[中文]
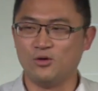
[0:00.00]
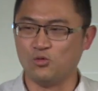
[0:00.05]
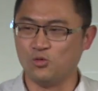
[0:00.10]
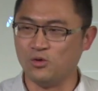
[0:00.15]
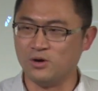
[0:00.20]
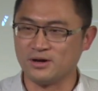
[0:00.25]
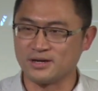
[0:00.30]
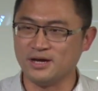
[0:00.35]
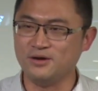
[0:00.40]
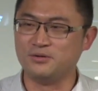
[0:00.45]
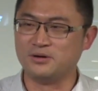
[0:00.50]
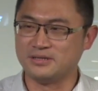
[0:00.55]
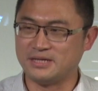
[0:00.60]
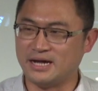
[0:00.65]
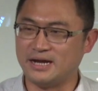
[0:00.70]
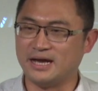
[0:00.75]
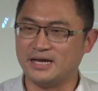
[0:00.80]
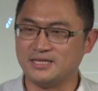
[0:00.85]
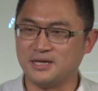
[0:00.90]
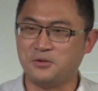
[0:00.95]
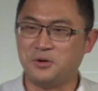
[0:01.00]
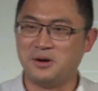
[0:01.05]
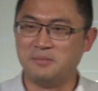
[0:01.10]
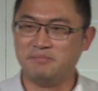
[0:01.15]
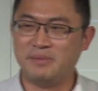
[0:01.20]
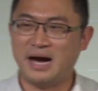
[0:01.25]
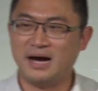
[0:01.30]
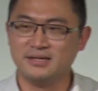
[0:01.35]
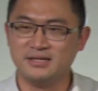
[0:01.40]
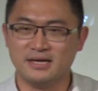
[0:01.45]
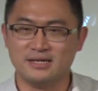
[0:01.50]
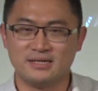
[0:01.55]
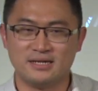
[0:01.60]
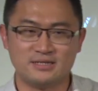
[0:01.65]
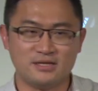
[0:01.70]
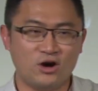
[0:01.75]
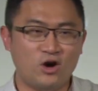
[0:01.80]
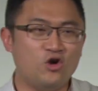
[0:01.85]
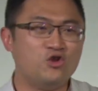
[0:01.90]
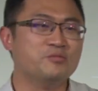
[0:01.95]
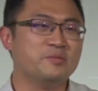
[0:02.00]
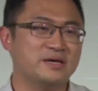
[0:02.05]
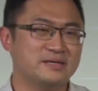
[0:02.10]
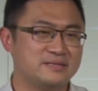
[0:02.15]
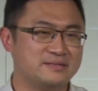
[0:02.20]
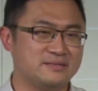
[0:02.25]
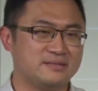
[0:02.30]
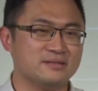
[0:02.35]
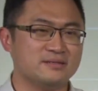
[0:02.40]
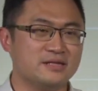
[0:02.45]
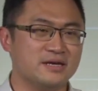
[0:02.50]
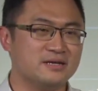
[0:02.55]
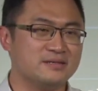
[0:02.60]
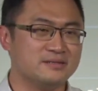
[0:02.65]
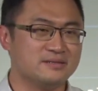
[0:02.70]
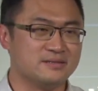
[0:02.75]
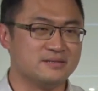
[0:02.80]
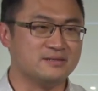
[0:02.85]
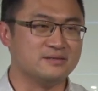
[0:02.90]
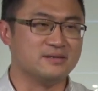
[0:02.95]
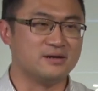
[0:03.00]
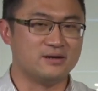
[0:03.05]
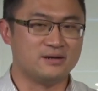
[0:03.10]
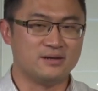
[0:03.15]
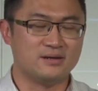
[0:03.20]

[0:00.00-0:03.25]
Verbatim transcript: 我跟我太太交往八年，但是后面四年是